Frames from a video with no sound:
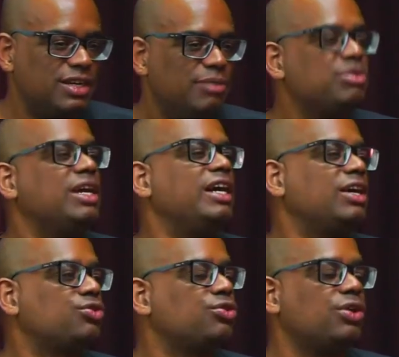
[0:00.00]
Então, Puta,
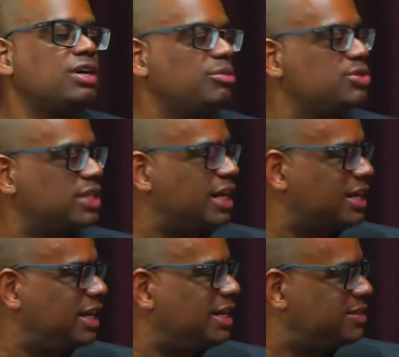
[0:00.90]
negão, tu toca música
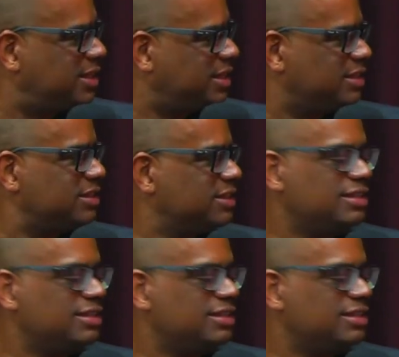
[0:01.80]
clássica.